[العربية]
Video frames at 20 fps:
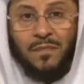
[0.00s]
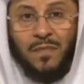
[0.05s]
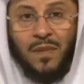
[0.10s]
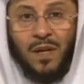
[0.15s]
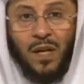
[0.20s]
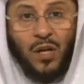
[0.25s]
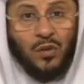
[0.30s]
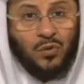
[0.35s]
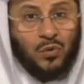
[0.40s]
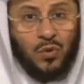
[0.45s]

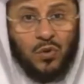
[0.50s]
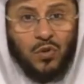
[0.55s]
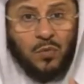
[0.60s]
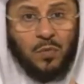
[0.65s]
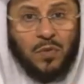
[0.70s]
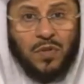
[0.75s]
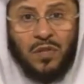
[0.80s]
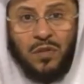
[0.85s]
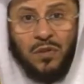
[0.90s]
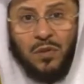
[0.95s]
الطهر
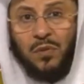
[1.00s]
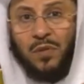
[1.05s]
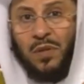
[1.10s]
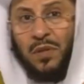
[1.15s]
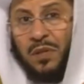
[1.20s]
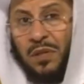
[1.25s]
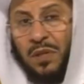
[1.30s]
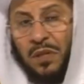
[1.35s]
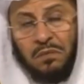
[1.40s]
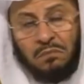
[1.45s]
بين
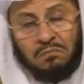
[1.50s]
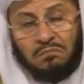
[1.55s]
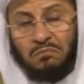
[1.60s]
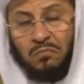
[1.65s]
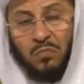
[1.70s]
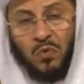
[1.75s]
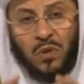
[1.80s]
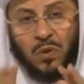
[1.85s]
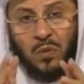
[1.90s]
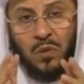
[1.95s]
الدورتين
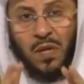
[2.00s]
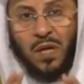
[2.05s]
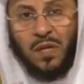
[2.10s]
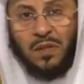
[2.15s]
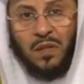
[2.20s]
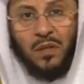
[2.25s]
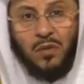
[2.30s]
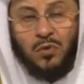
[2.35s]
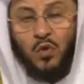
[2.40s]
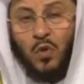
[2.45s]
ولو
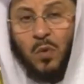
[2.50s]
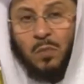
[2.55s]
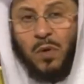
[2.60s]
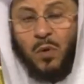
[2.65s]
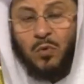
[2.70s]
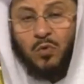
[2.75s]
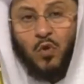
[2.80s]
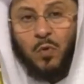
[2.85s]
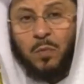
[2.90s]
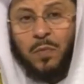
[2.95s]
كان يوم أو
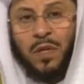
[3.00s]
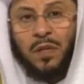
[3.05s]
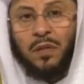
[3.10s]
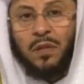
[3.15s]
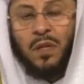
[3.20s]
يومين